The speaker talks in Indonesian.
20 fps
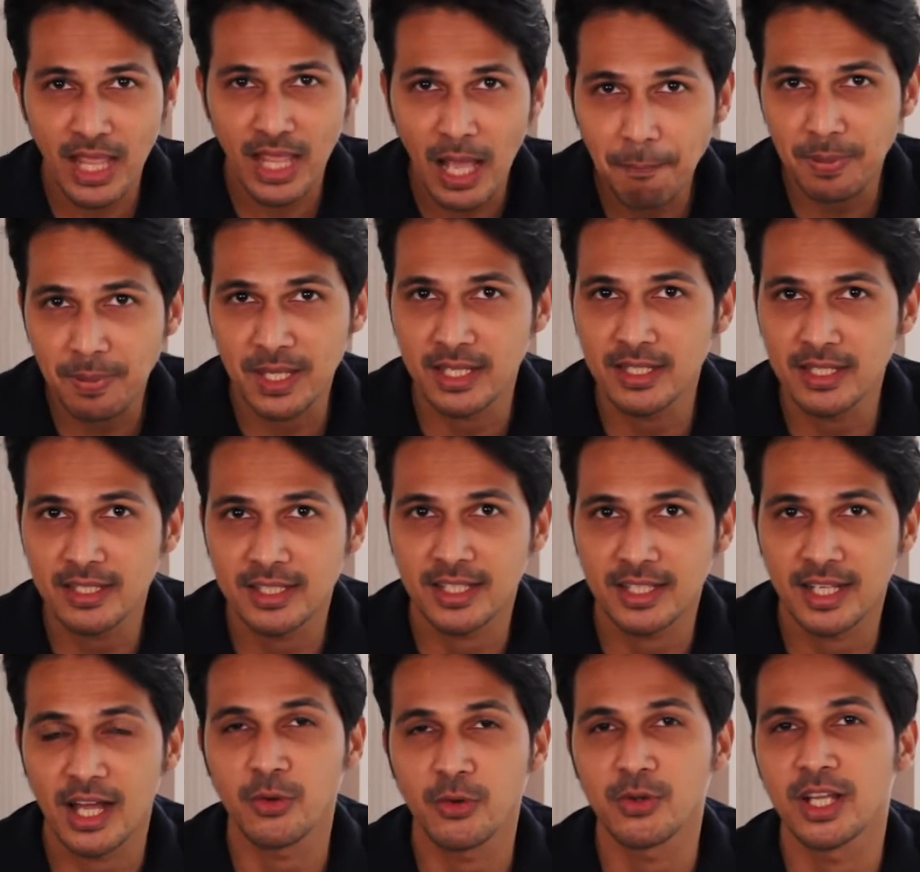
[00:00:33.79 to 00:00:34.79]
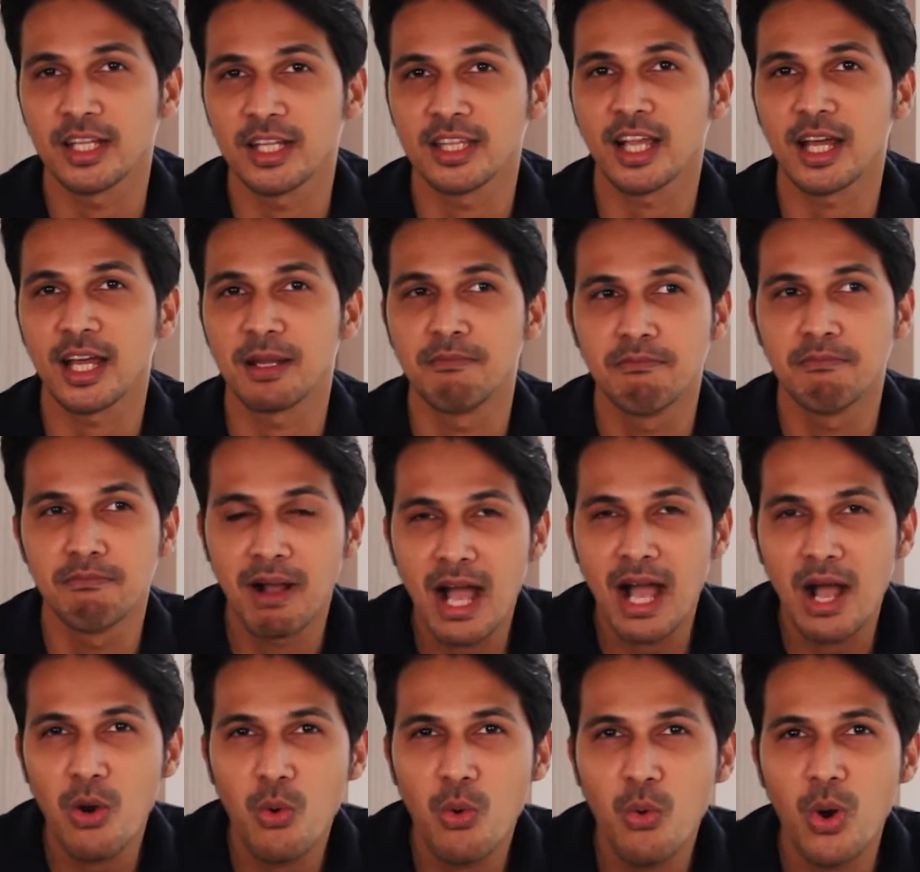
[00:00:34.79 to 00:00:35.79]
Tapi kalau dikatakan
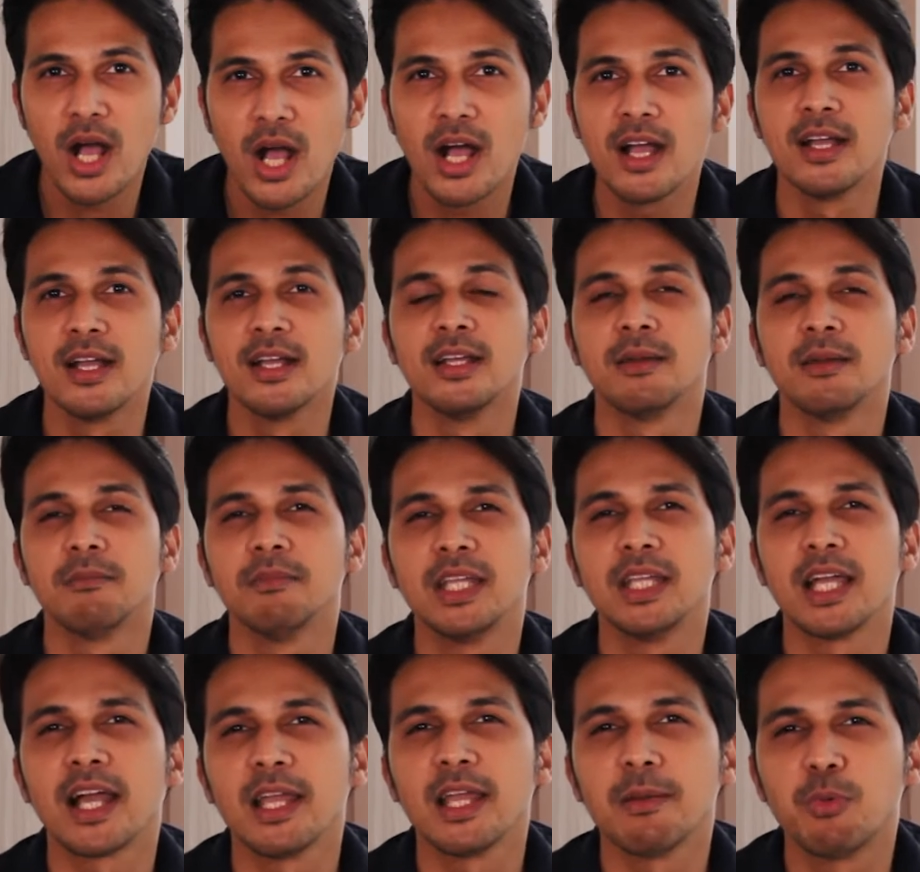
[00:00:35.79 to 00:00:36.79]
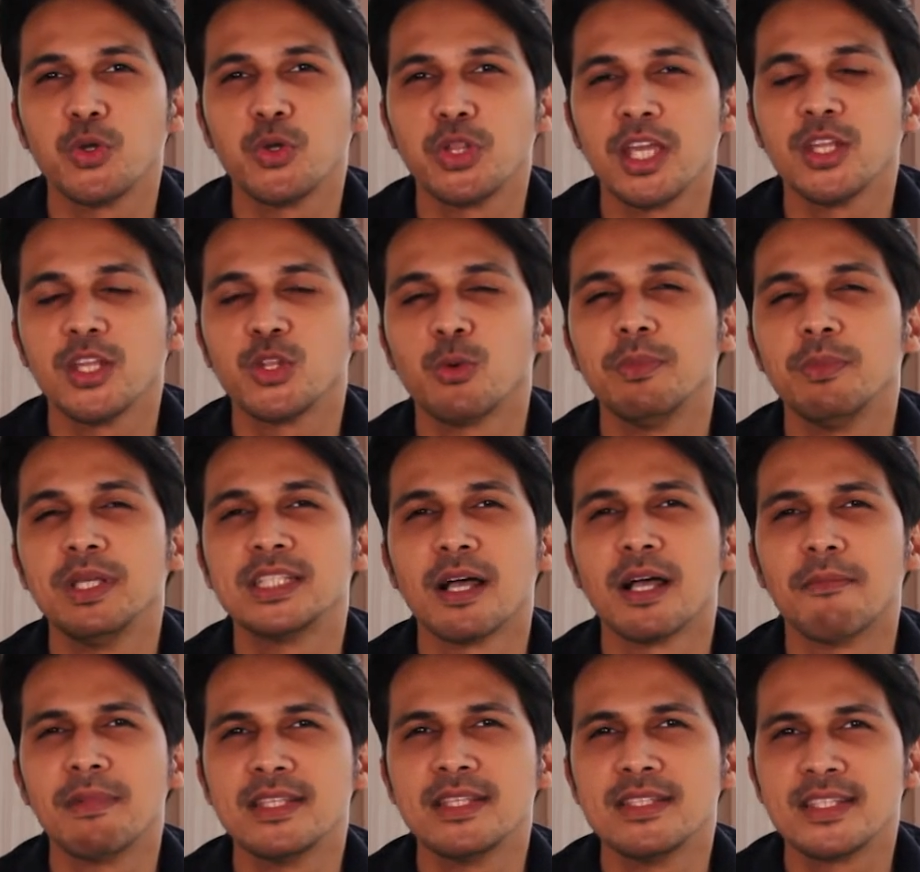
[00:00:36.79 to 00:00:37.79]
bahwa minyak kayu putih itu
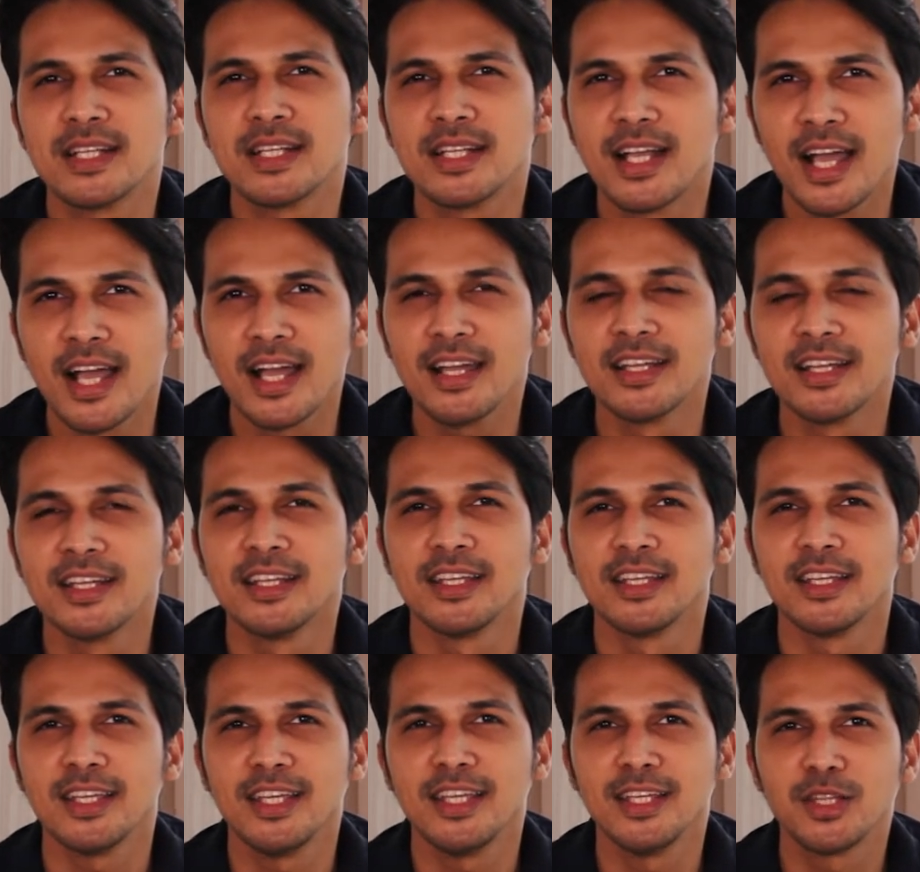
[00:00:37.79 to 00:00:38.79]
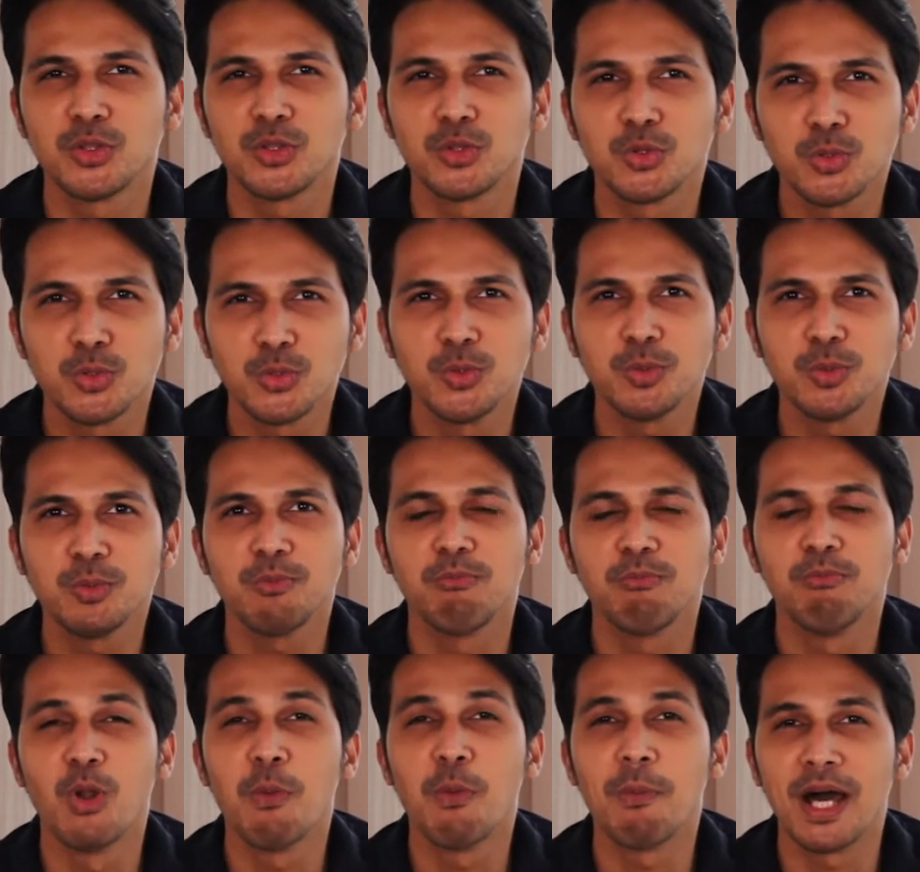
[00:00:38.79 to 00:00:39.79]
bisa mencegah itu
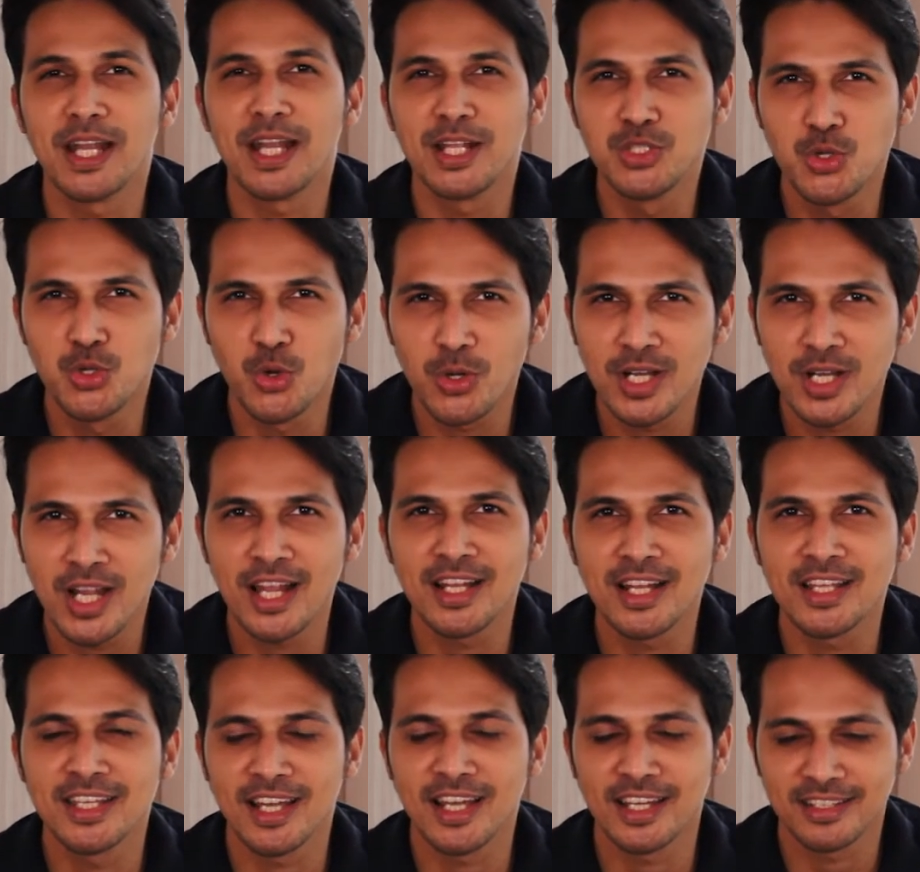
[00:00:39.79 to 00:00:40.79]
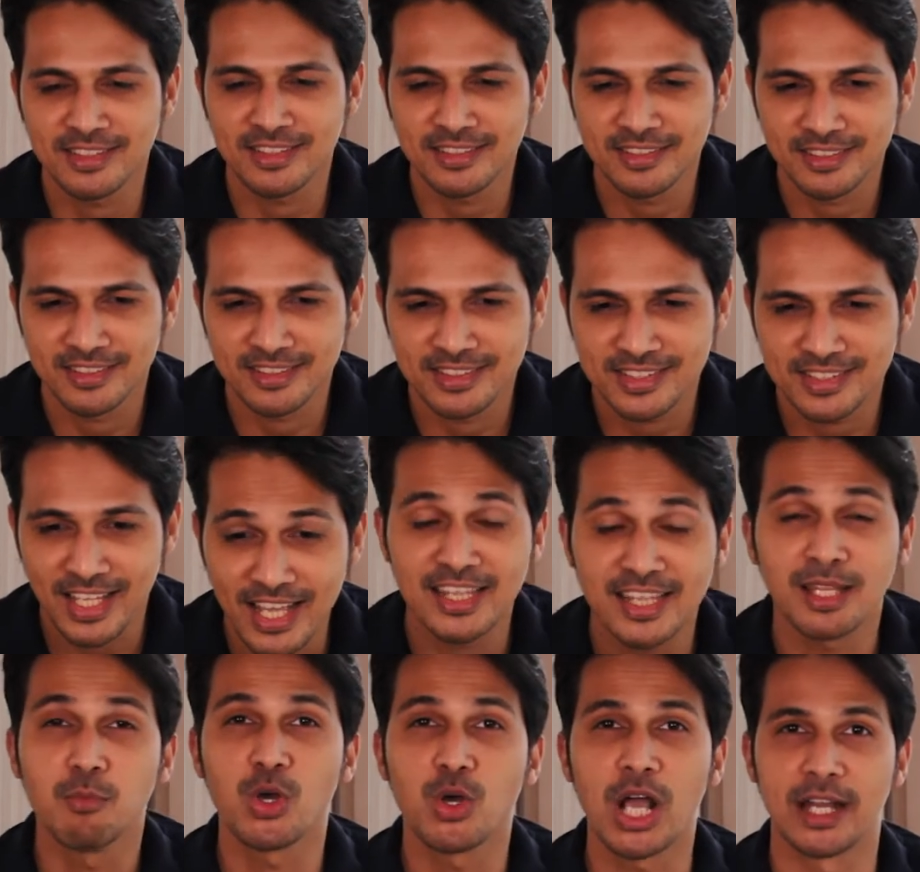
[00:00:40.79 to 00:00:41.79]
belum ada jurnal yang
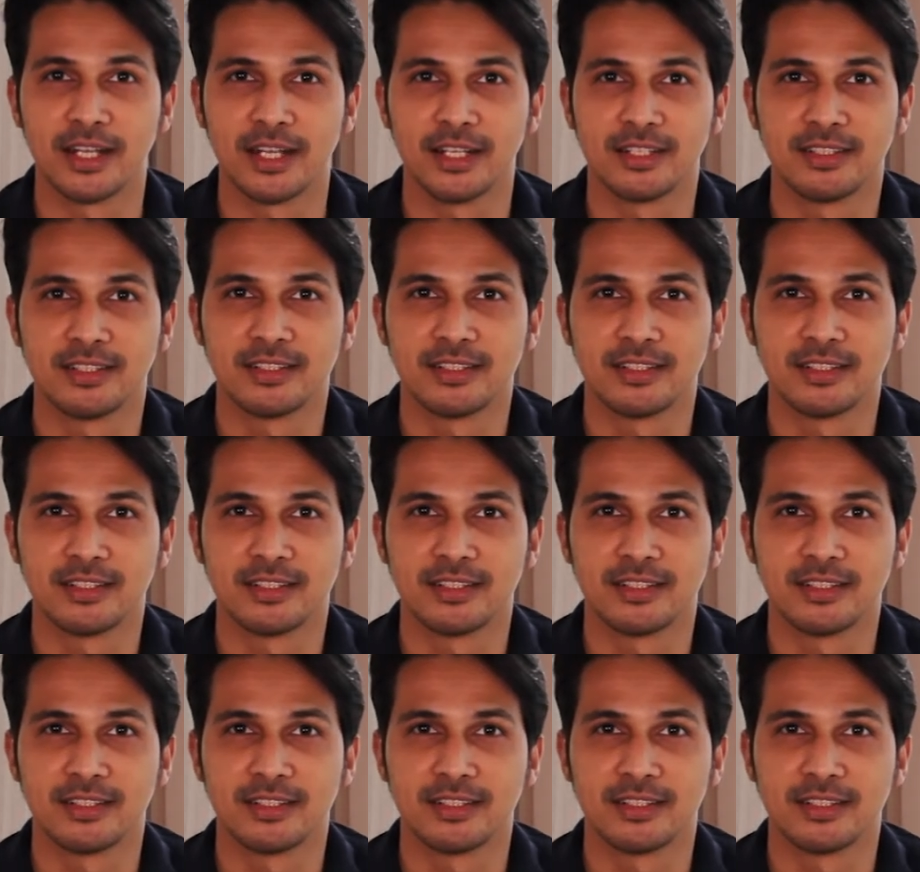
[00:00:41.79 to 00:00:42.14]
saya temukan.